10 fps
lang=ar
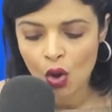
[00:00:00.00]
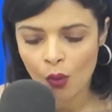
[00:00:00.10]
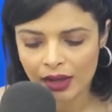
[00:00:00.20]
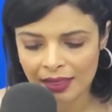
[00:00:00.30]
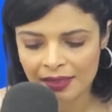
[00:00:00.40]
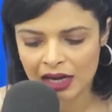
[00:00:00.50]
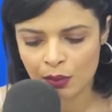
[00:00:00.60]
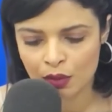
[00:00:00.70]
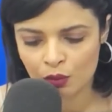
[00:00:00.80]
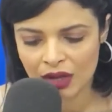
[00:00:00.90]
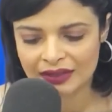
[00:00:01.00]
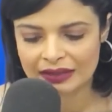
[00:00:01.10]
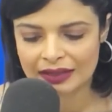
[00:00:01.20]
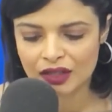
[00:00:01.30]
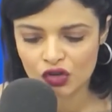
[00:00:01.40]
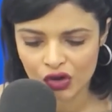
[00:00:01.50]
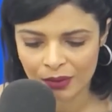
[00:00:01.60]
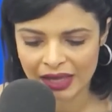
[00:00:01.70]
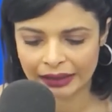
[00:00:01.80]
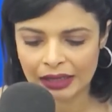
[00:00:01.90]
وكذلك بالمؤسسات
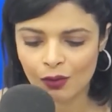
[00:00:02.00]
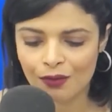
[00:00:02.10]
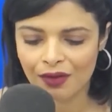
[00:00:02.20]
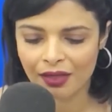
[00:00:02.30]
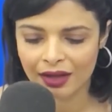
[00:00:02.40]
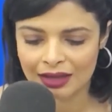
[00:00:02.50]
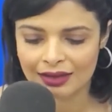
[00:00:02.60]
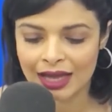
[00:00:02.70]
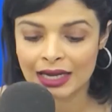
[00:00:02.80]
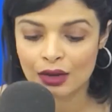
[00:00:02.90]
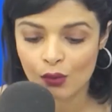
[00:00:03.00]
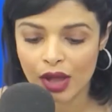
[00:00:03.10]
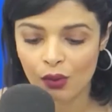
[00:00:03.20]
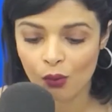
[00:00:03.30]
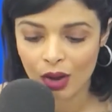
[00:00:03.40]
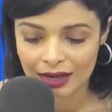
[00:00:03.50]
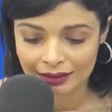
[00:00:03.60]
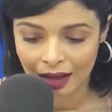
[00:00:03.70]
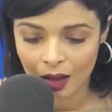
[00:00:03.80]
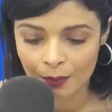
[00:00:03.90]
الجامعيه وفضاءات الايواء
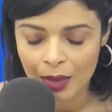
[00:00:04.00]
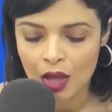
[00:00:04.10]
والاطعام